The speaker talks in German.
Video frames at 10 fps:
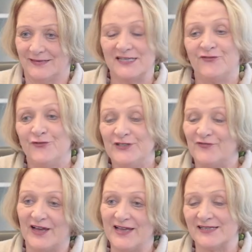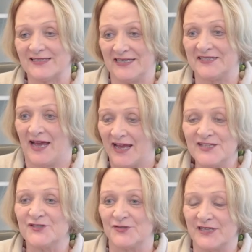Sich für die Freiheitsrechte
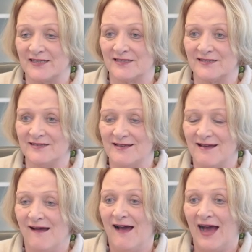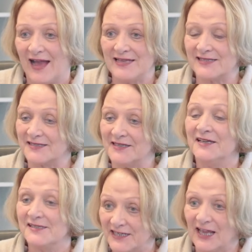einzusetzen, heißt
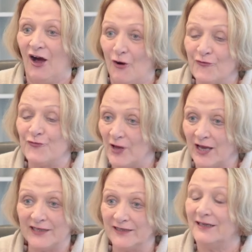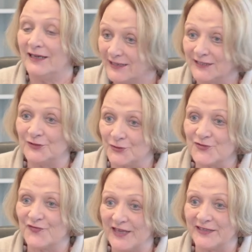sich auch für einen
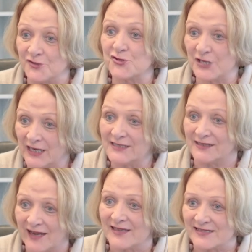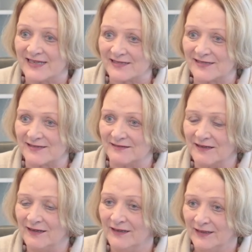handlungsfähigen Staat einsetzen.
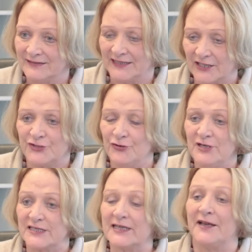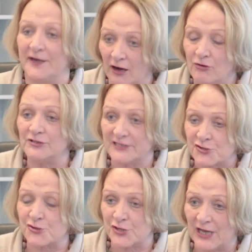Denn natürlich kann auch der
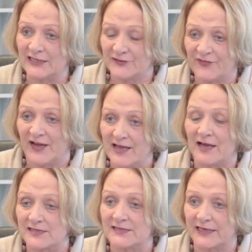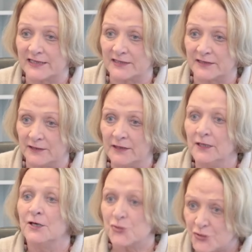Staat Freiheitsrechte
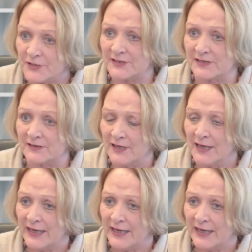schützen,